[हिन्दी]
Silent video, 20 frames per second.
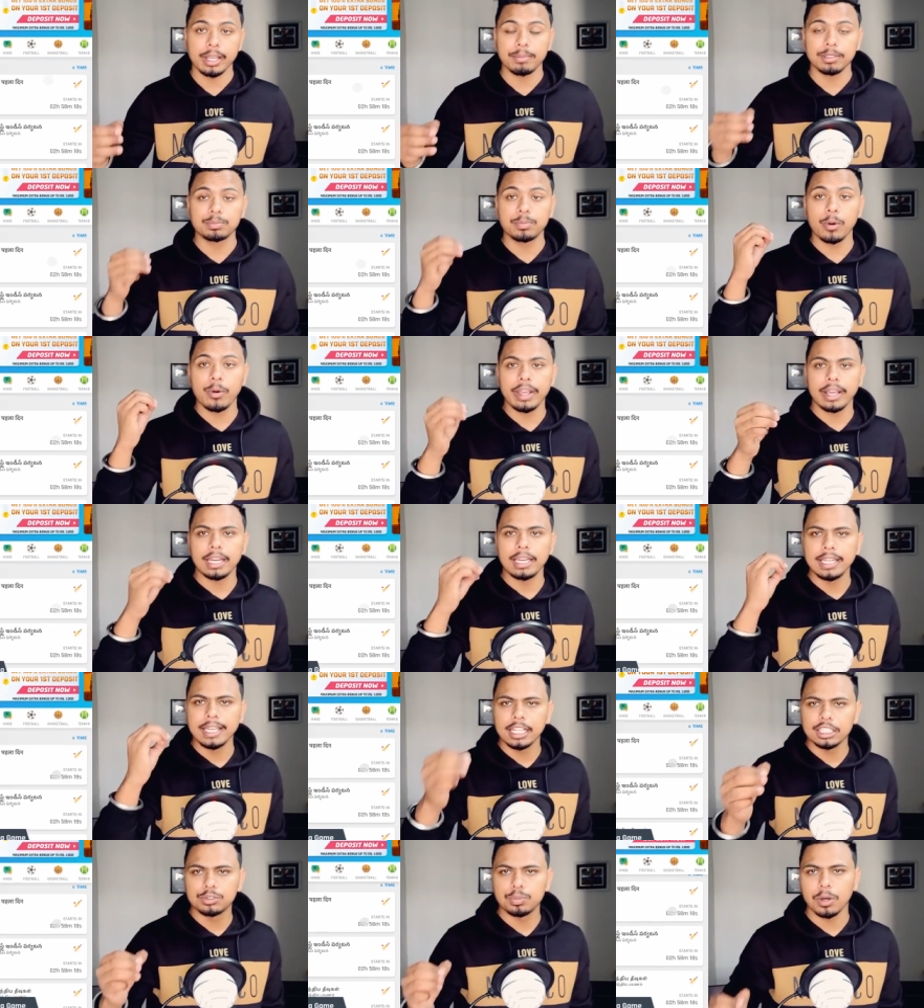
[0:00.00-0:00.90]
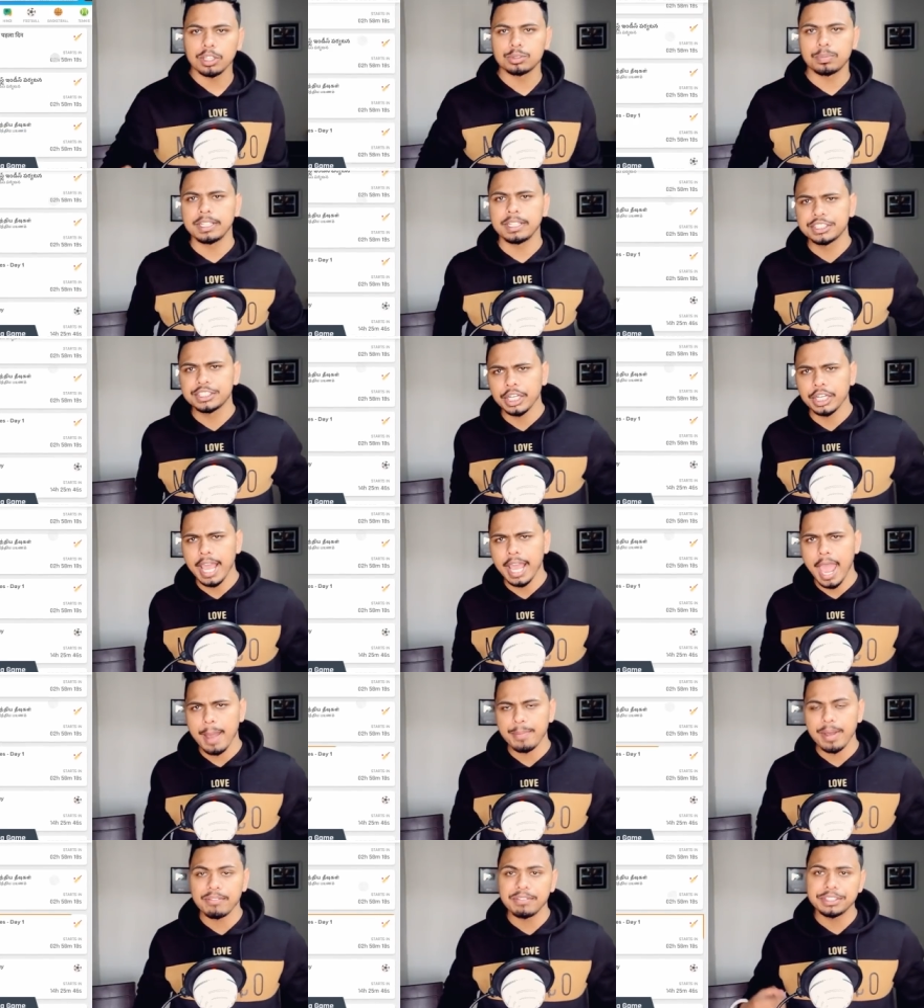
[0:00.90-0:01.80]
Nostragamus प्रो एक लीगल स्पोर्ट्स प्रोडिक्शन
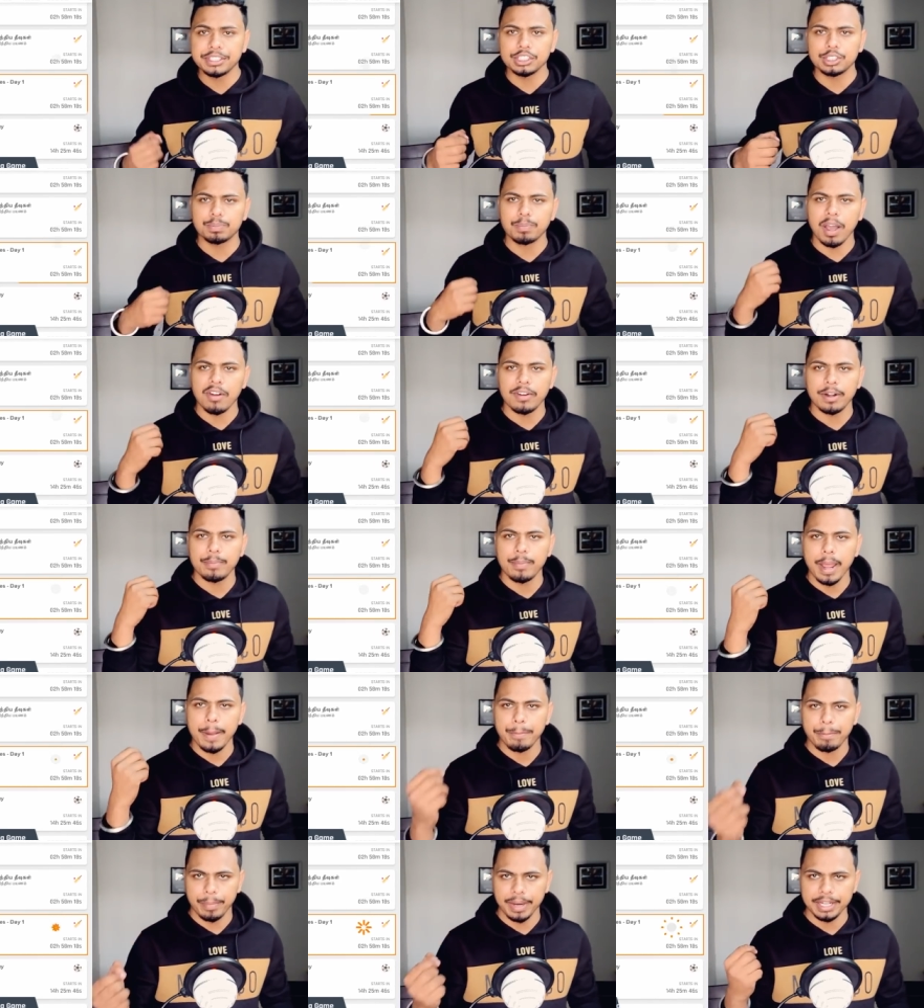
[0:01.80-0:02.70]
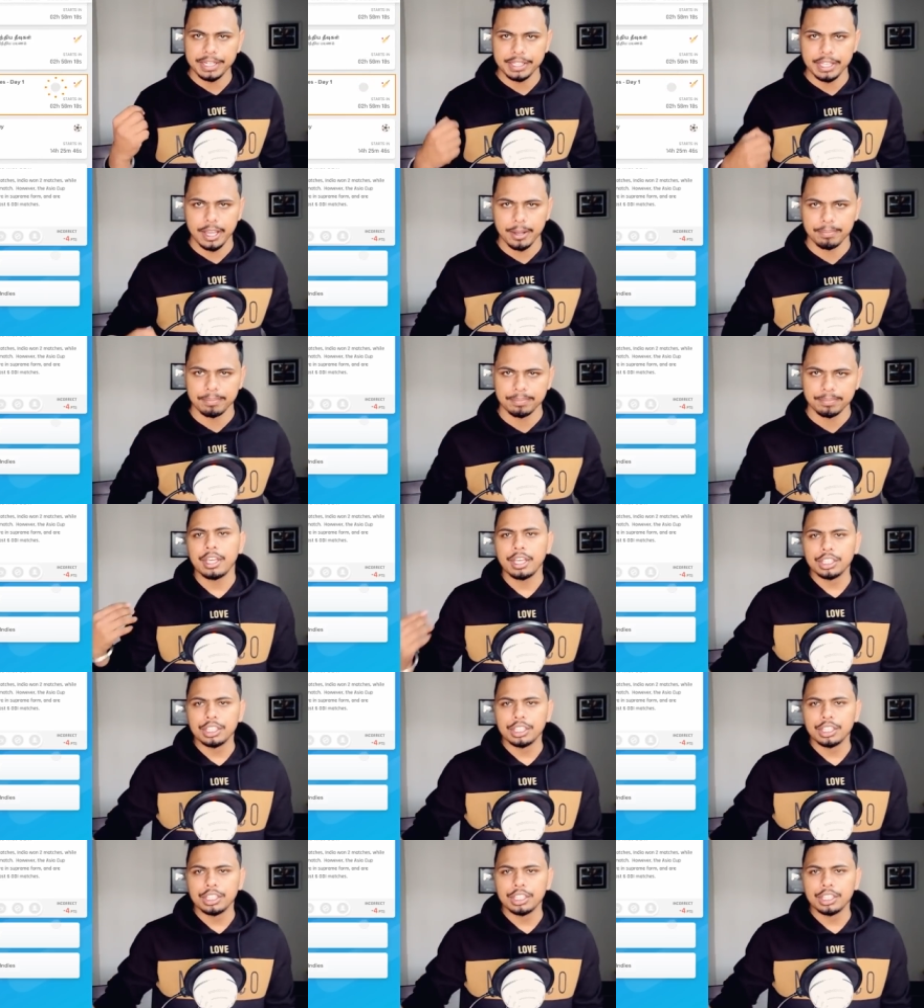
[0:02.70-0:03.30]
ऐप है विच इज पावर्ड बाय पेटीएम